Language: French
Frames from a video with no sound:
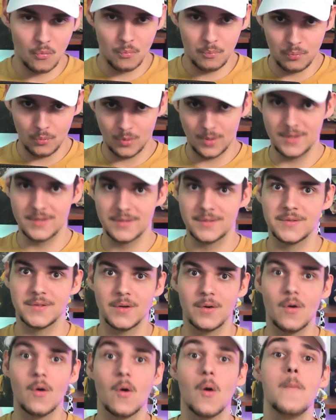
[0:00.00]
pour
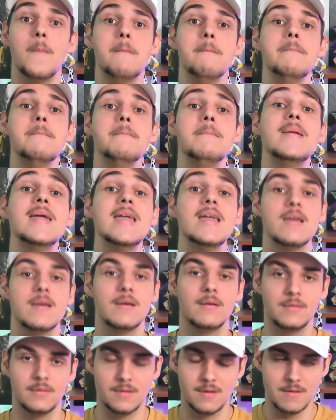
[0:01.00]
l'instant, mais
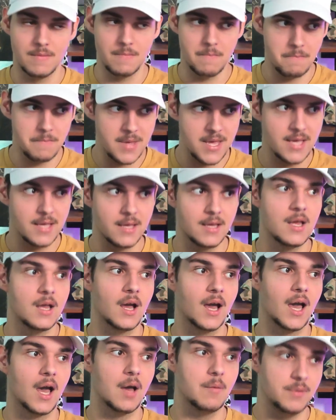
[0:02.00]
mais
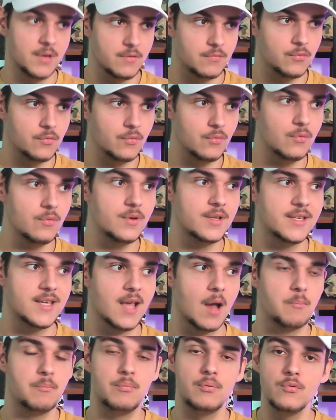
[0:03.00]
rappelez-vous, il y
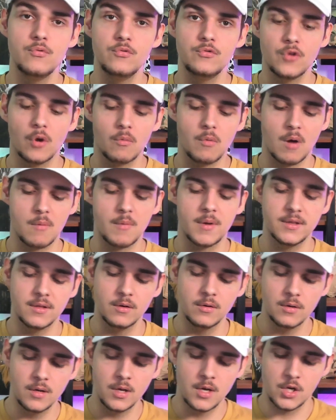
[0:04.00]
a plusieurs mois
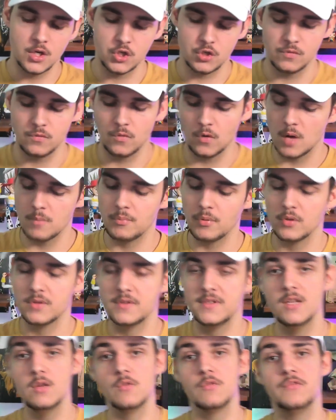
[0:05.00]
maintenant, je vous
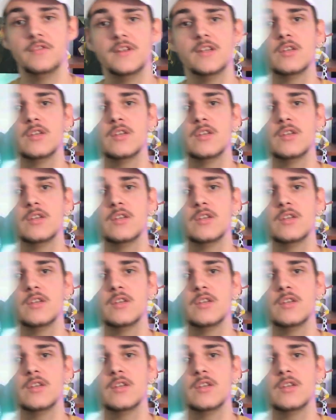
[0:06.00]
rapportais le fait